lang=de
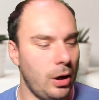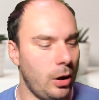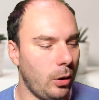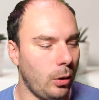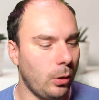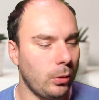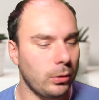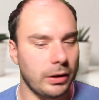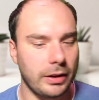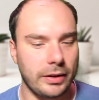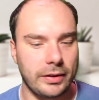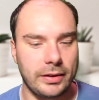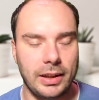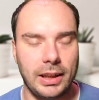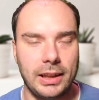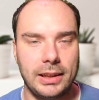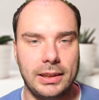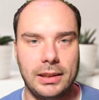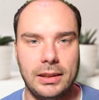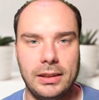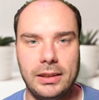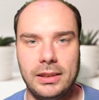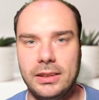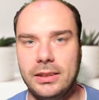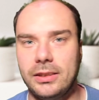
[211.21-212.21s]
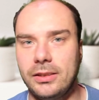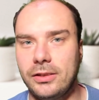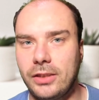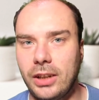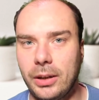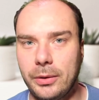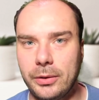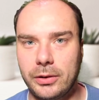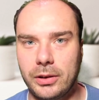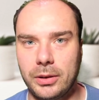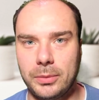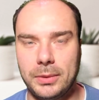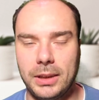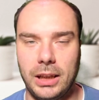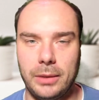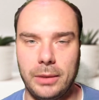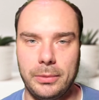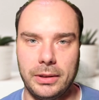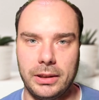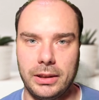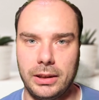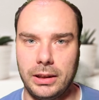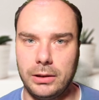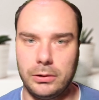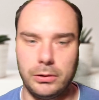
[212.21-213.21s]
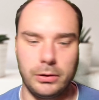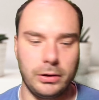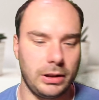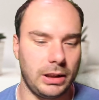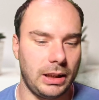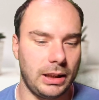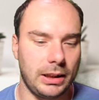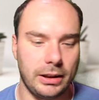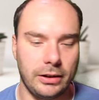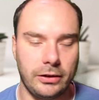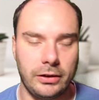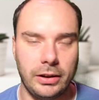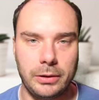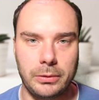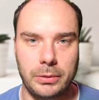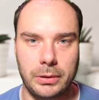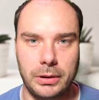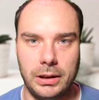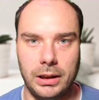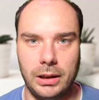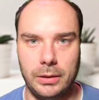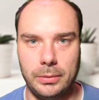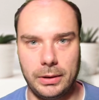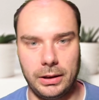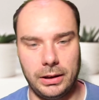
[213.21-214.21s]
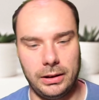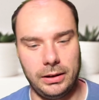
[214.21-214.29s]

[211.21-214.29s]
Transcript: Oh, da ist eine alte JavaScript-Library drin oder alte jQuery-Library.